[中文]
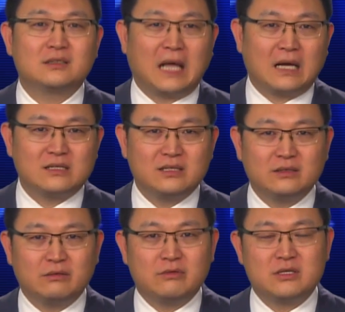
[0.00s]
大
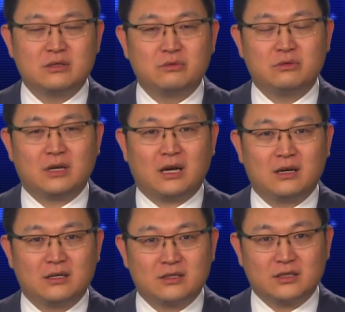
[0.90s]
清的文字狱
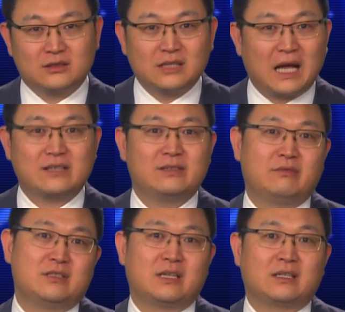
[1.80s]
啊是个大
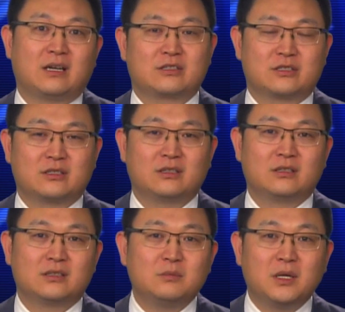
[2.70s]
新闻在当时。
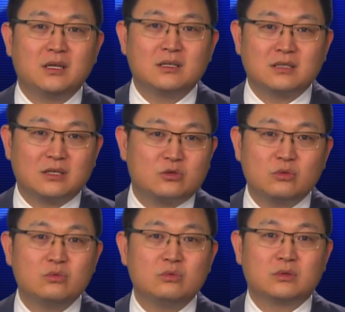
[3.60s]
那么在
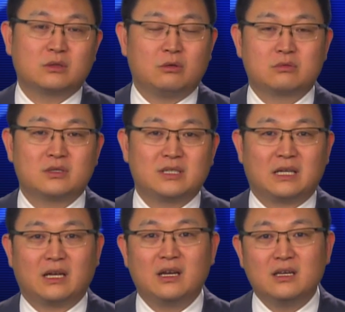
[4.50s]
中共的统治
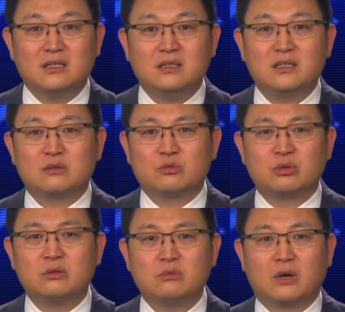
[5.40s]
下呢，一个
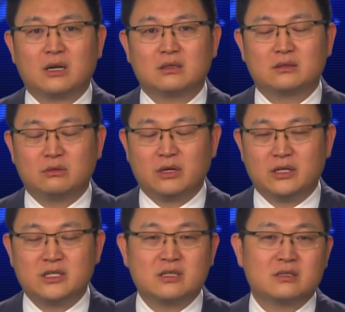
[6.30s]
村官都可
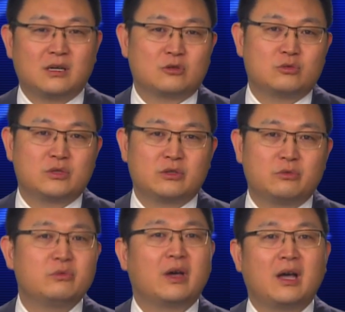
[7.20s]
以制造出这
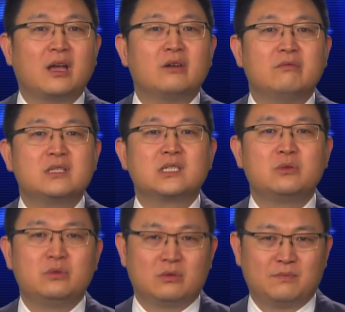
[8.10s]
种冤案文
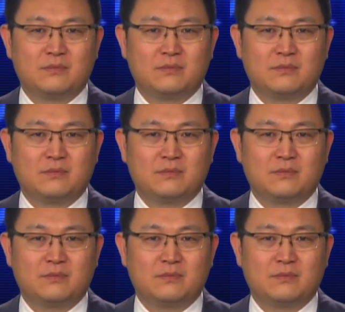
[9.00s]
字狱。